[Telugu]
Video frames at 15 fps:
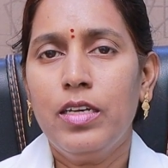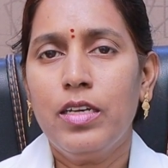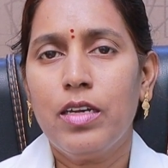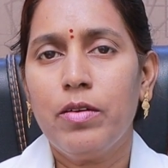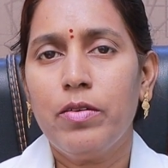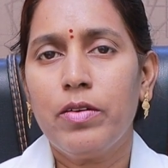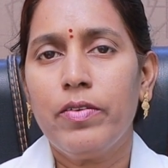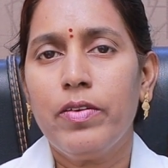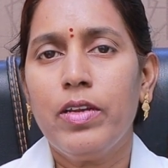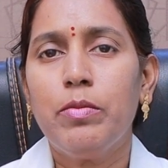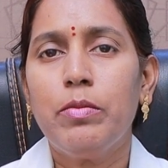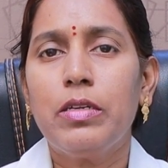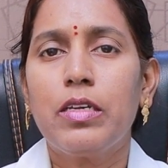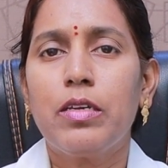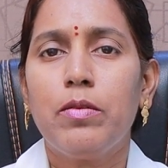ఇంకా ఒకవేళ
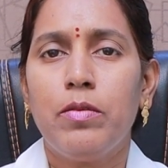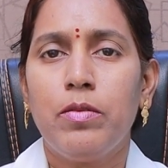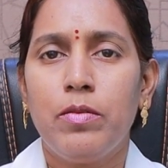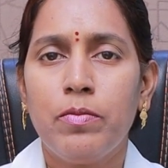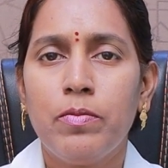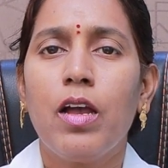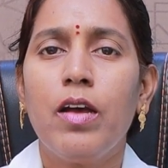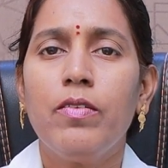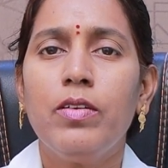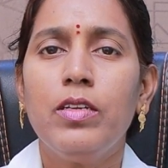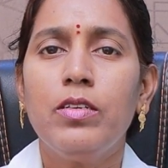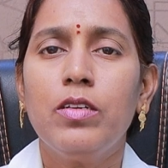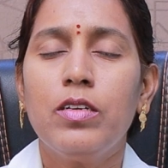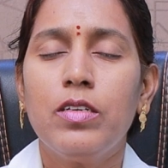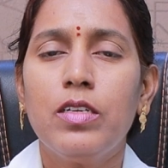మనకి కావాలి
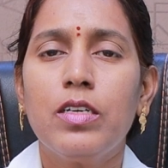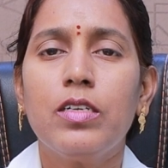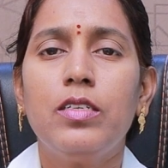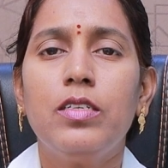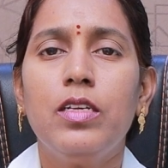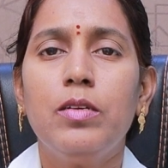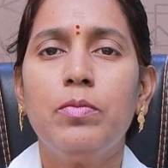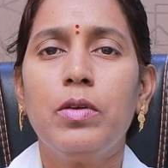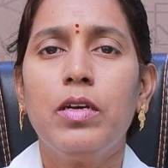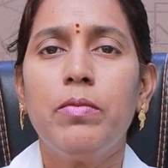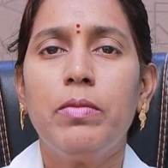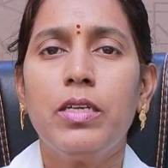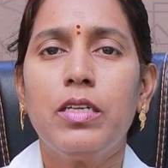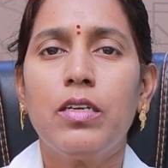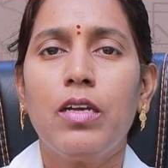ఇంకా డీప్గా
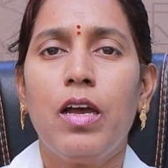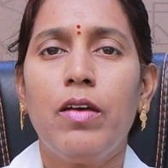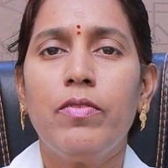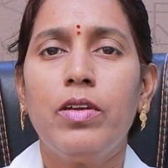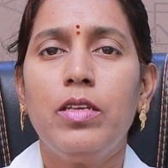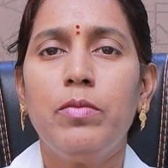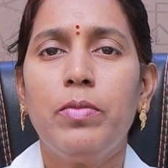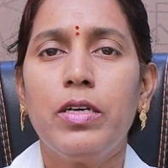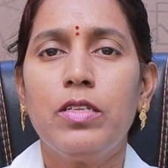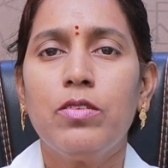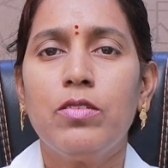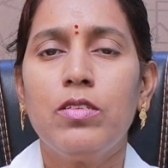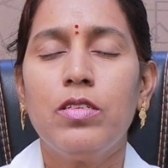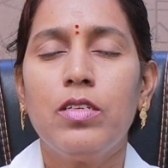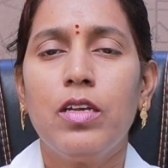మనం కావాలి
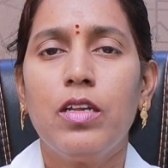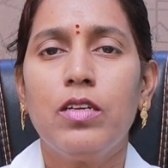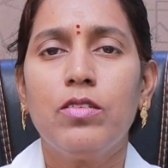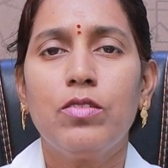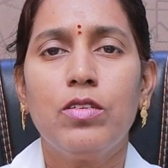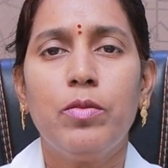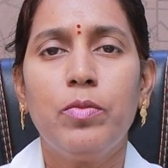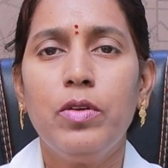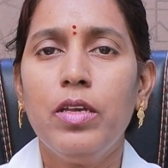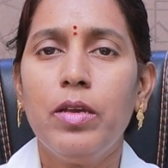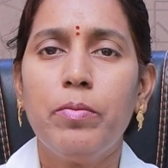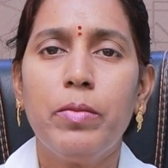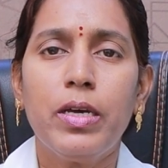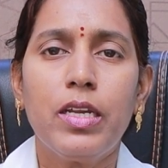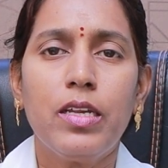పరిశోధన చేయాలనుకున్నప్పుడు
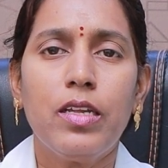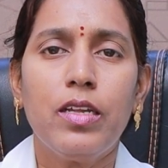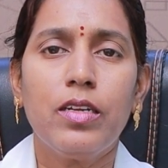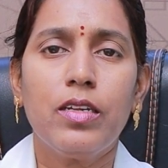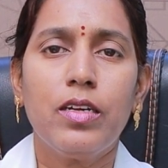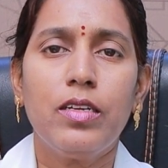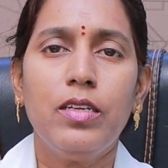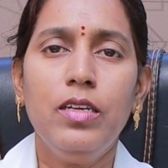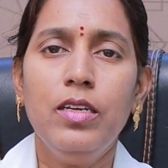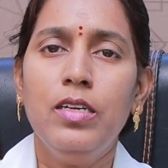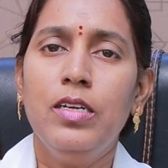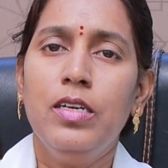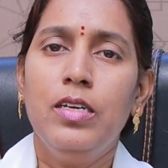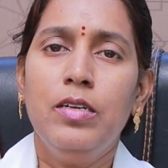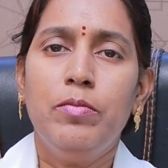ఎంఆర్ఐ కానీ
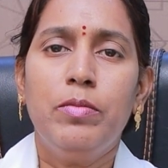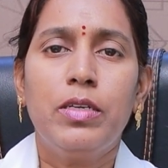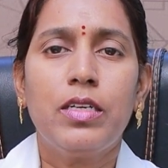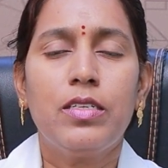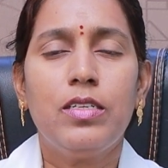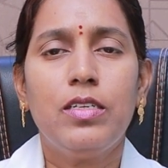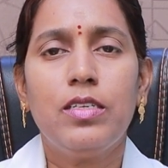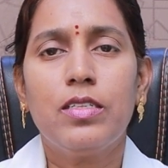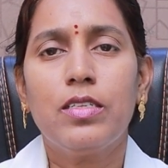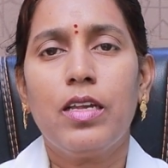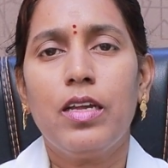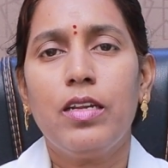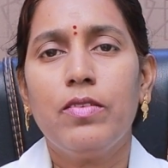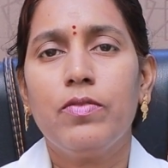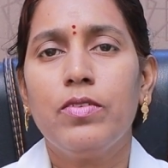మనకి సిటీ
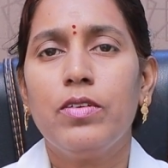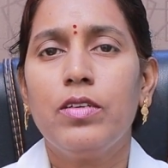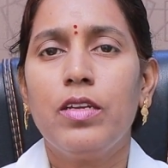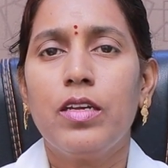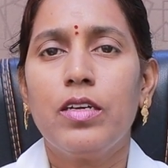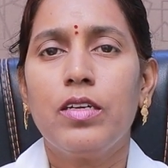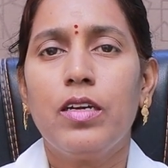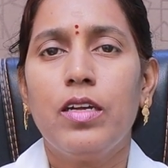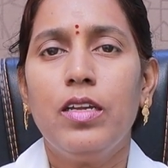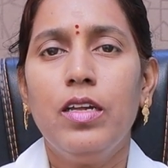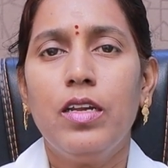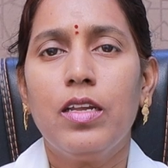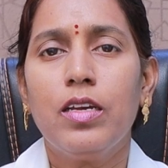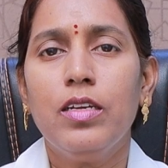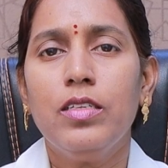స్కాన్ ఆఫ్ నెక్ కానీ
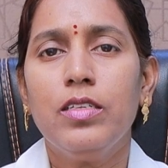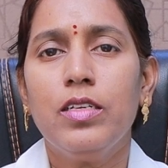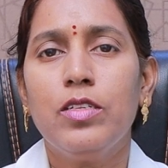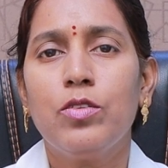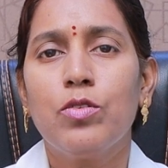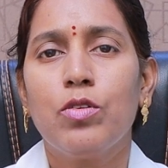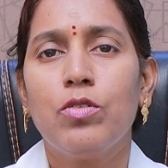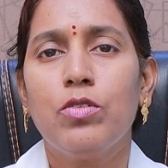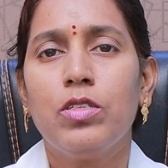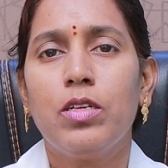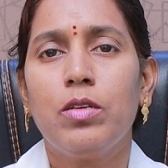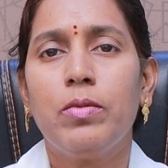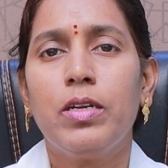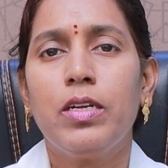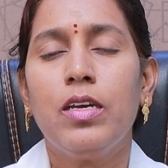అలాగా చేయించుకోవచ్చు
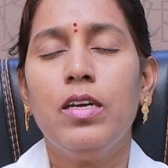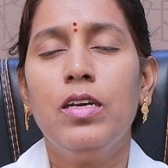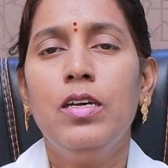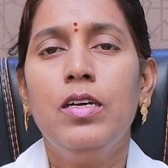అనమాట